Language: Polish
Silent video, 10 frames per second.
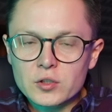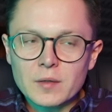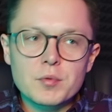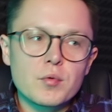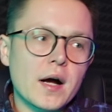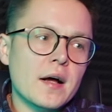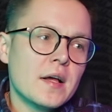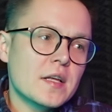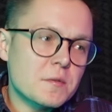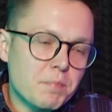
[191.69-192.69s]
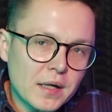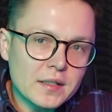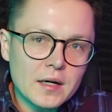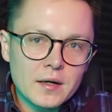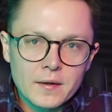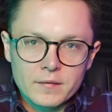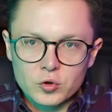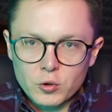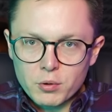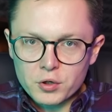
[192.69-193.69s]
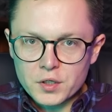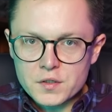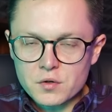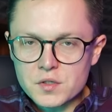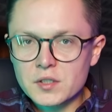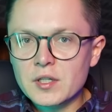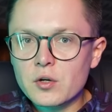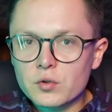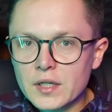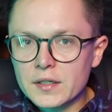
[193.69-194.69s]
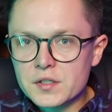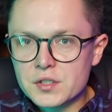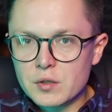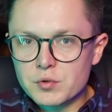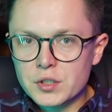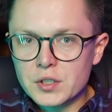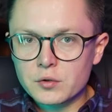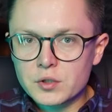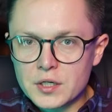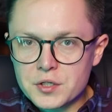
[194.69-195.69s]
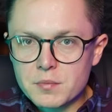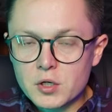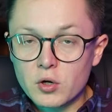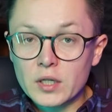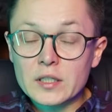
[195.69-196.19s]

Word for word: ta piłka spada do Borny Sosy, ten oddaje strzał życia, no i tracimy gola.